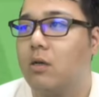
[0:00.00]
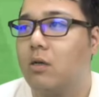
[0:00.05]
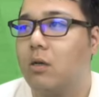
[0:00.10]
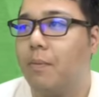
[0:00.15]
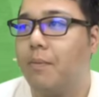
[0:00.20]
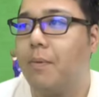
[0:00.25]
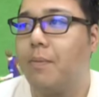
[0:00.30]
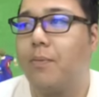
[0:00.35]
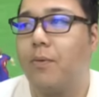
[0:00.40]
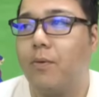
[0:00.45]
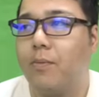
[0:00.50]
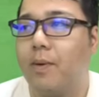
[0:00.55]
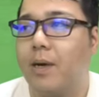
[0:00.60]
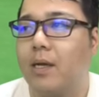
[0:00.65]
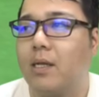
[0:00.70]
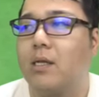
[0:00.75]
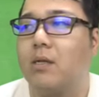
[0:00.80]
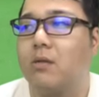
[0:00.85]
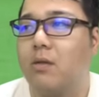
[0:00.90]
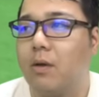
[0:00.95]
やっぱもう
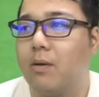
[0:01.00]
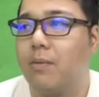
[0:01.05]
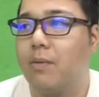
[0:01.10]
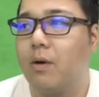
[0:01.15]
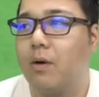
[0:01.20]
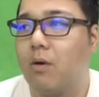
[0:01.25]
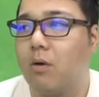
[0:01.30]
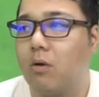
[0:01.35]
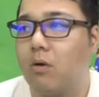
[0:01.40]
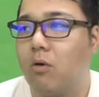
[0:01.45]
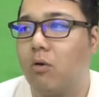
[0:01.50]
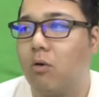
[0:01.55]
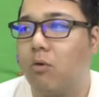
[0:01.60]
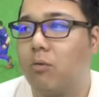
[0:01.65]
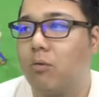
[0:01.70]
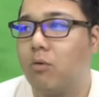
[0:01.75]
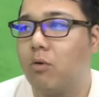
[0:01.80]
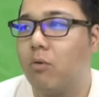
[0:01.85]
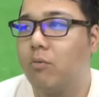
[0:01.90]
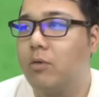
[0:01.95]
バレてるね。
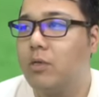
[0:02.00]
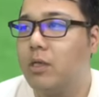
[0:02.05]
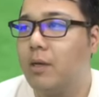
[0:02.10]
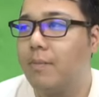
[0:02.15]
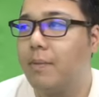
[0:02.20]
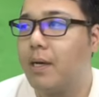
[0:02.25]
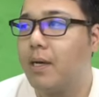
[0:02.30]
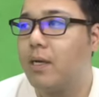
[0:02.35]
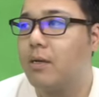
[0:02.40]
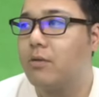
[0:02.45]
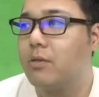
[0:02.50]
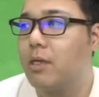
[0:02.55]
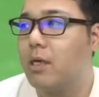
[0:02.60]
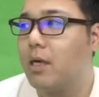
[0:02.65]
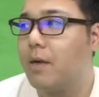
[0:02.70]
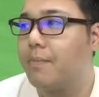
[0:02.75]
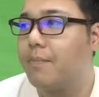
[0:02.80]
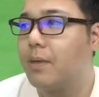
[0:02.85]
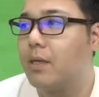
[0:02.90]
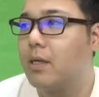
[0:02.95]
こコムにはバレるね、
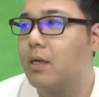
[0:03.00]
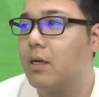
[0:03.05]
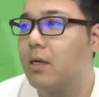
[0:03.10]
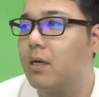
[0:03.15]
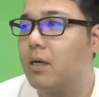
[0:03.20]
やっぱね。